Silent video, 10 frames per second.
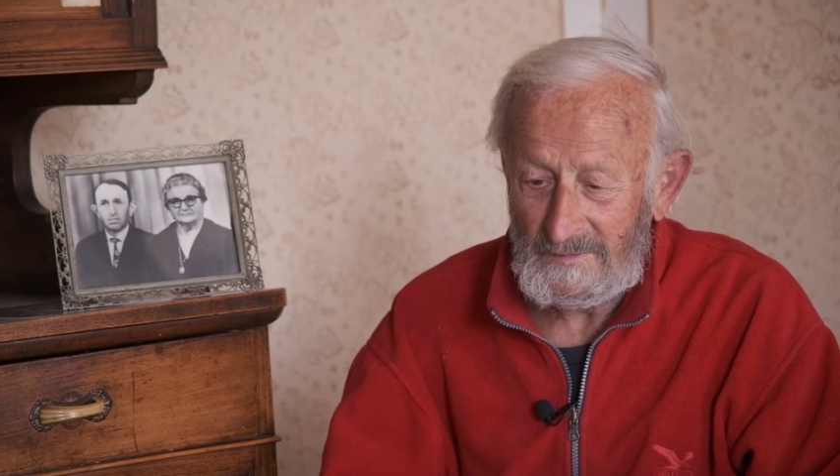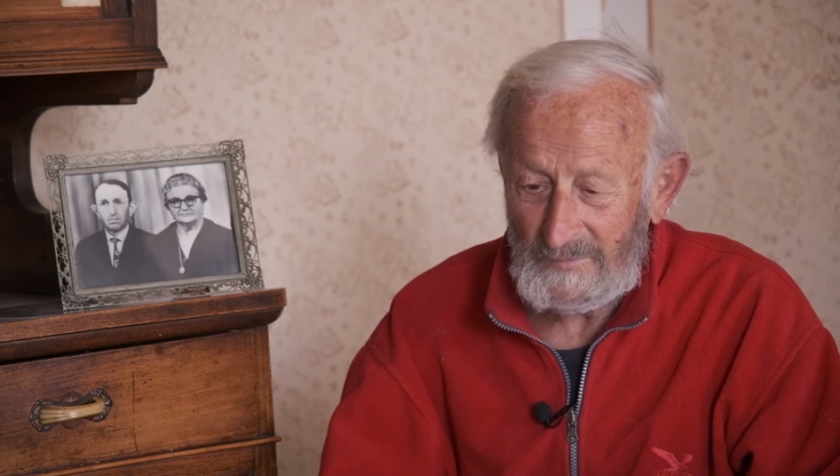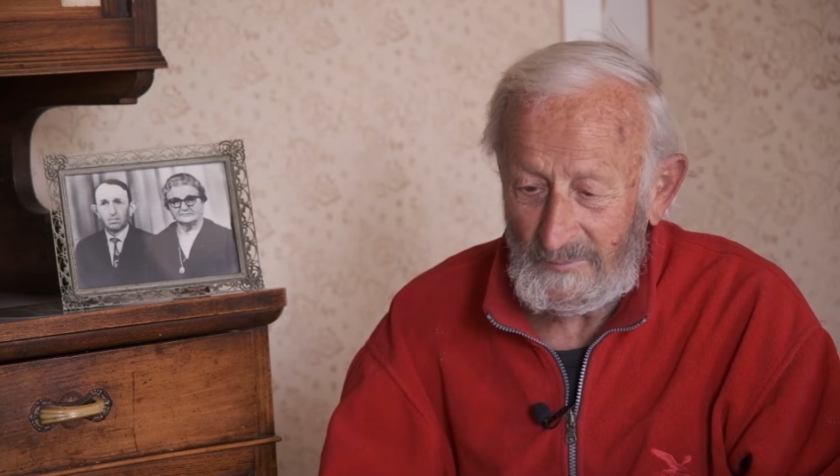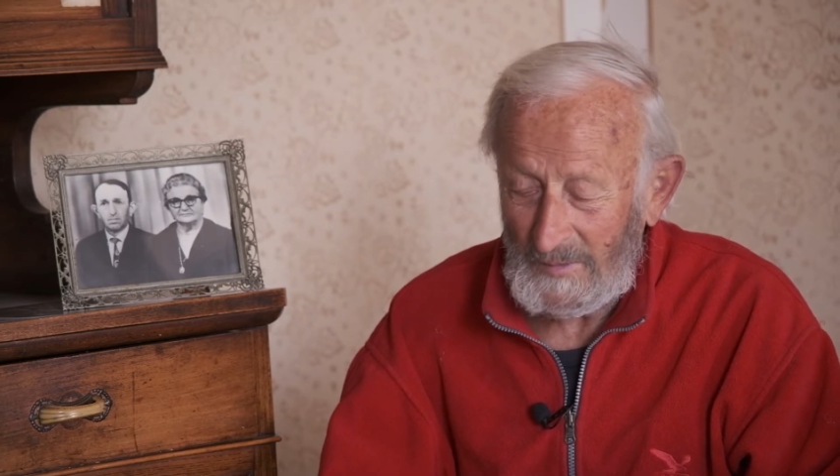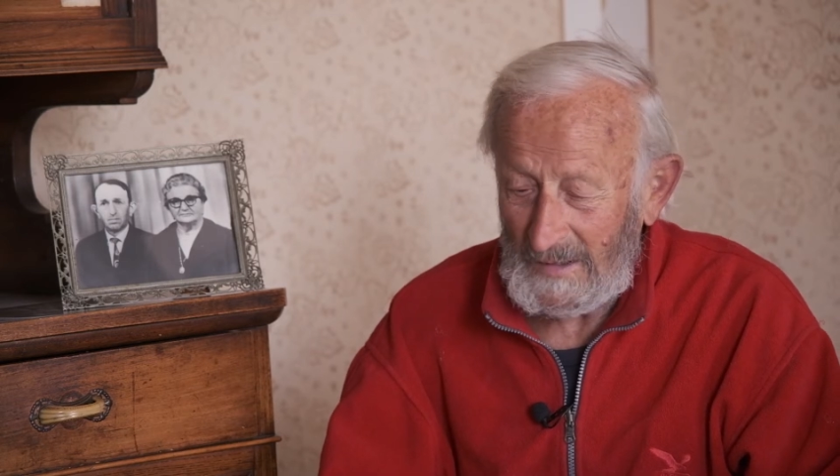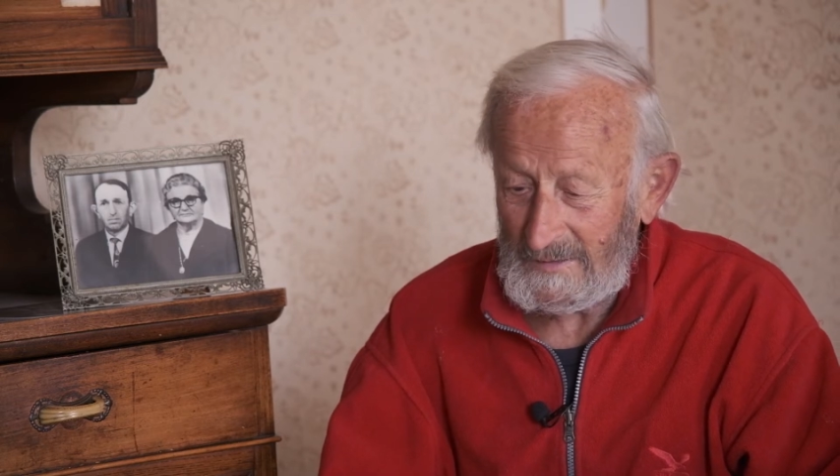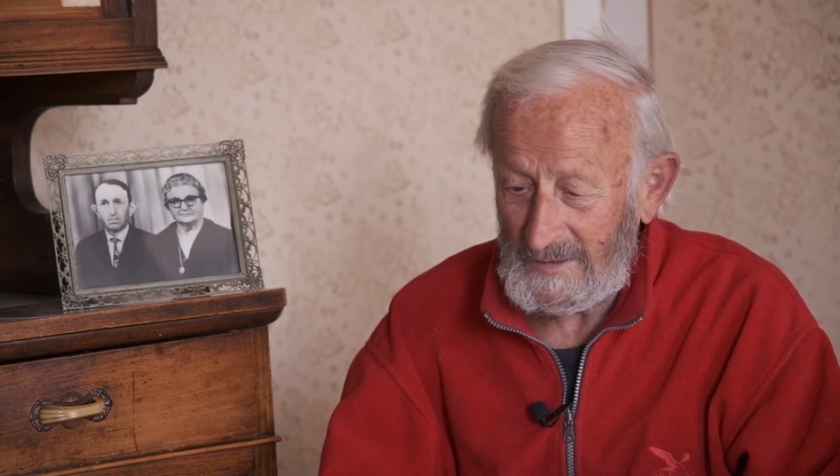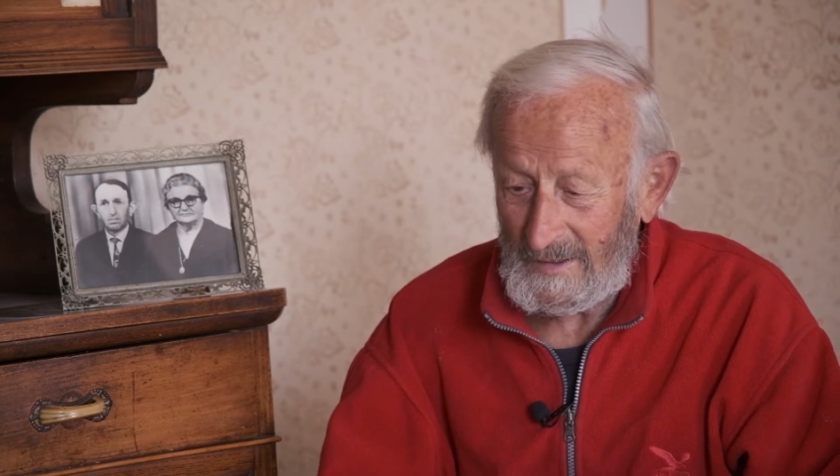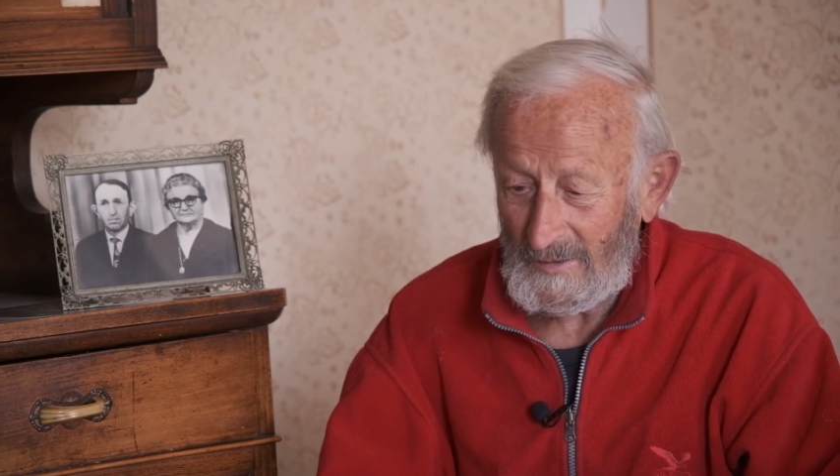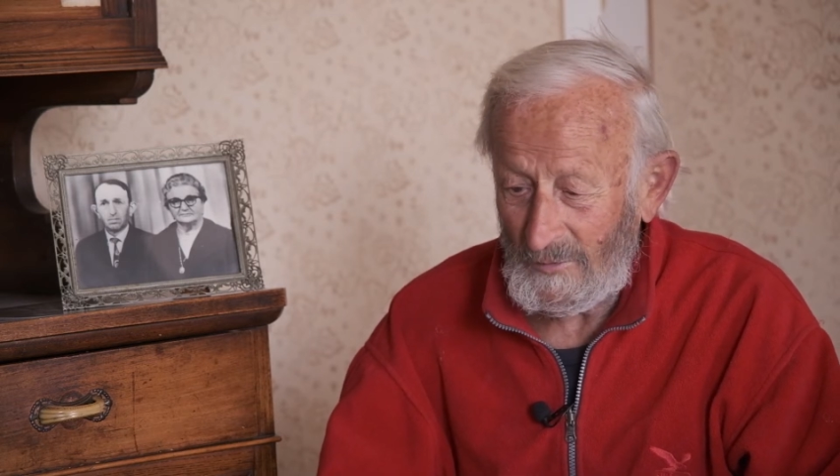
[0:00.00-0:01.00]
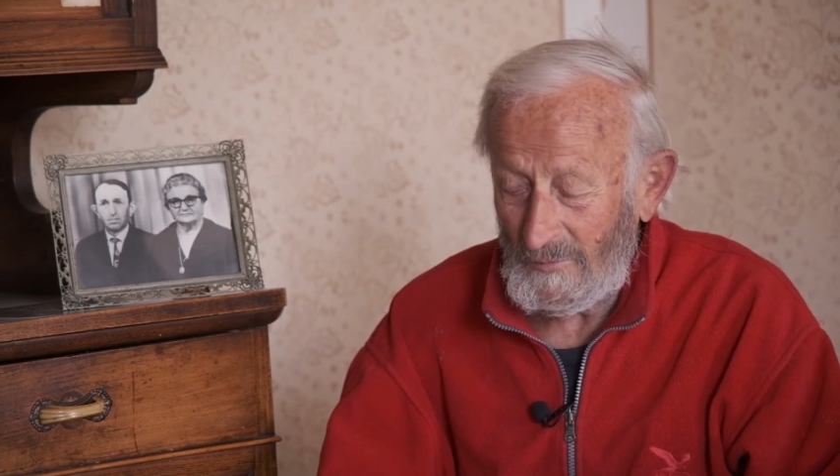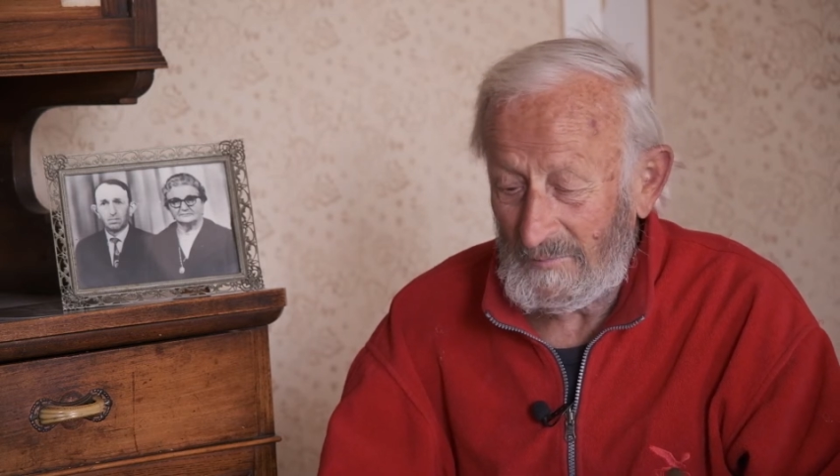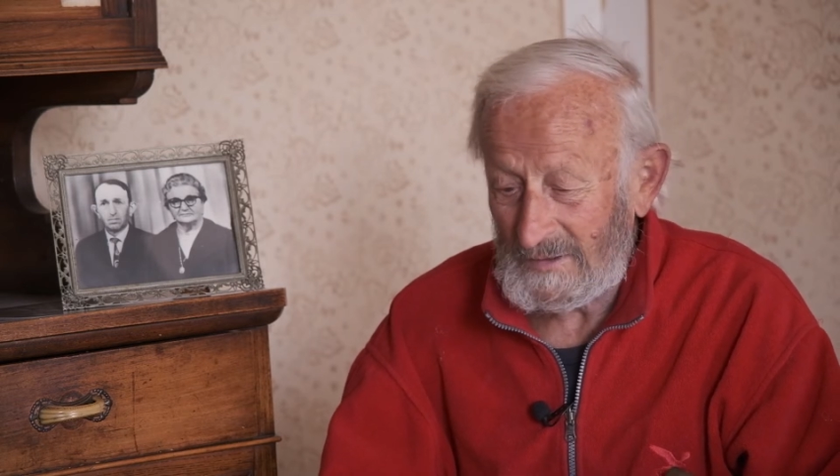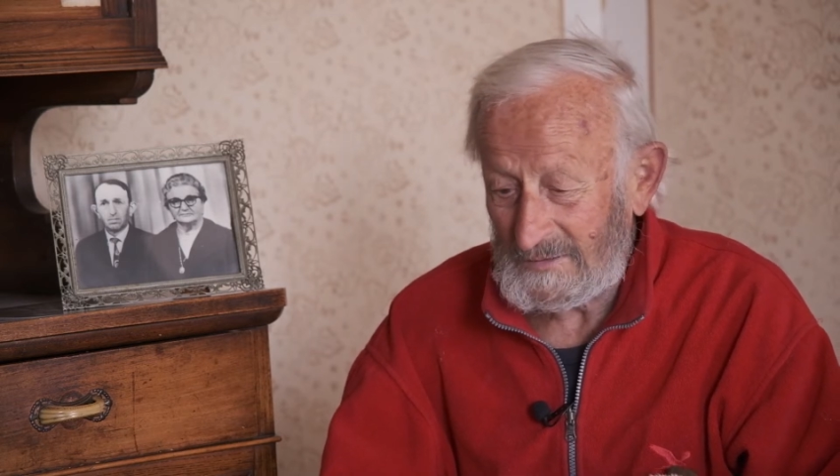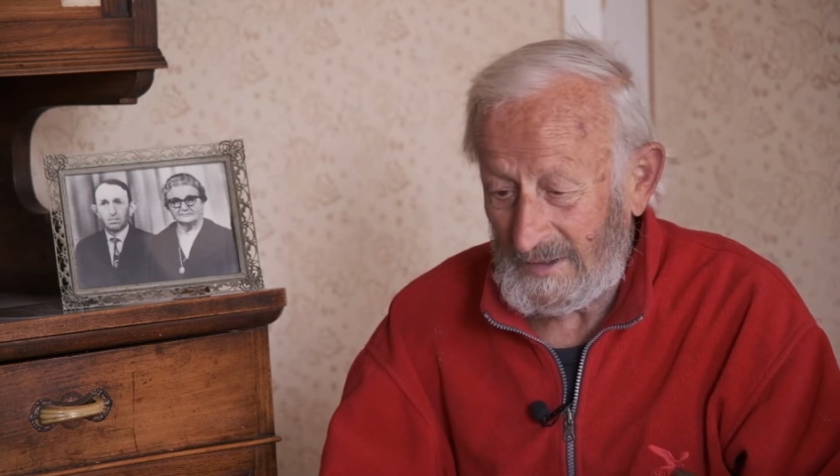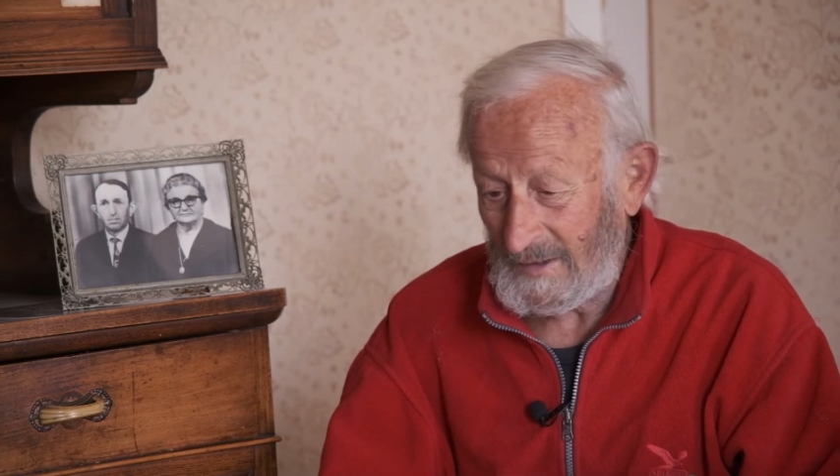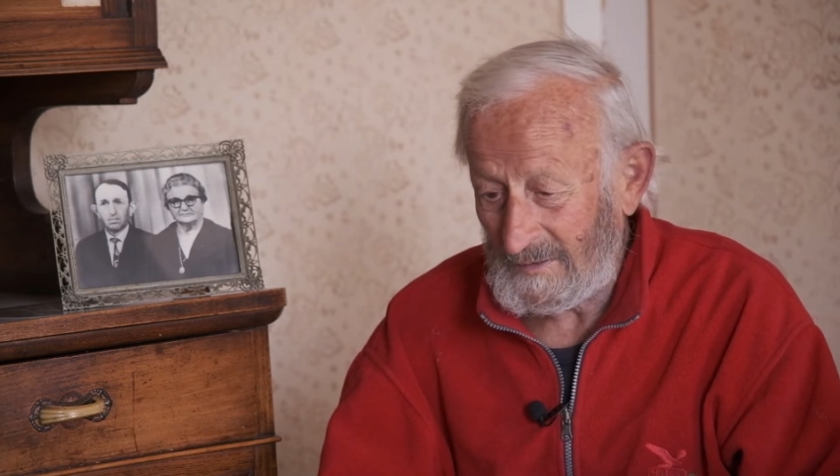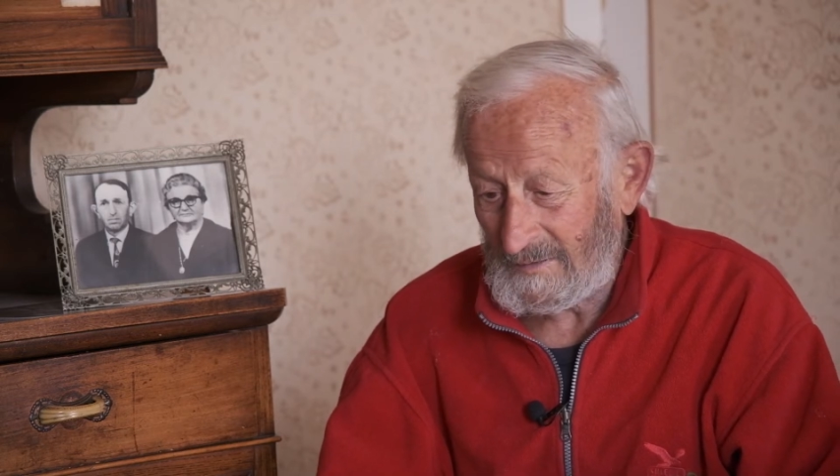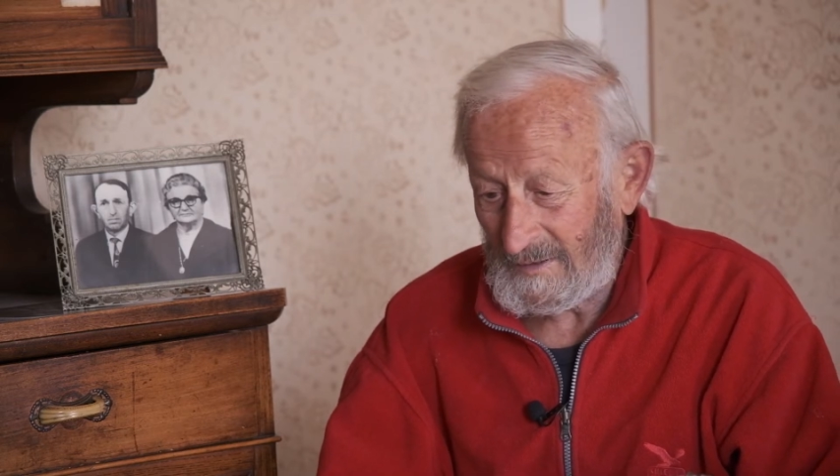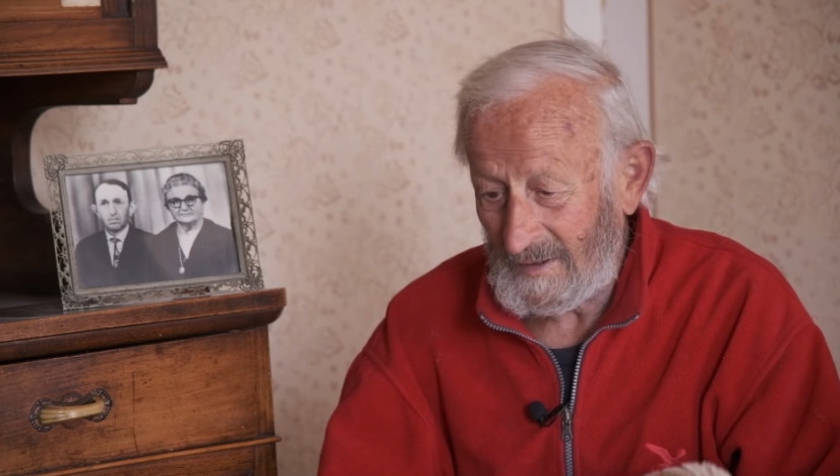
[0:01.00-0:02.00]
Mio padre era un
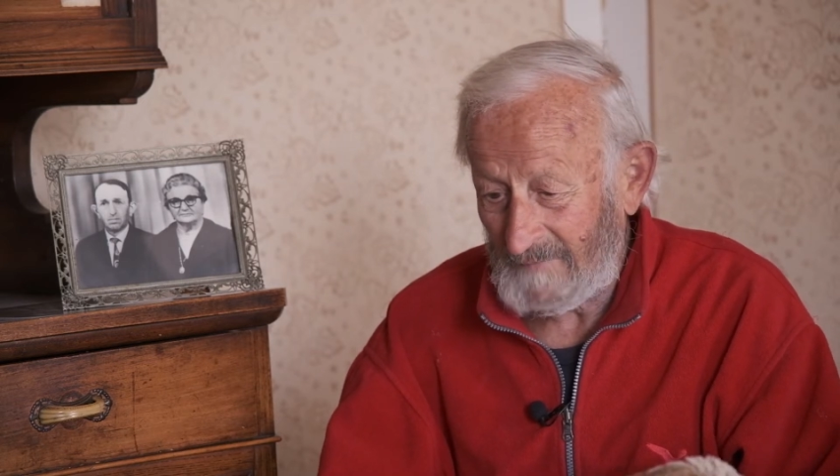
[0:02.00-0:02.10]
combattente,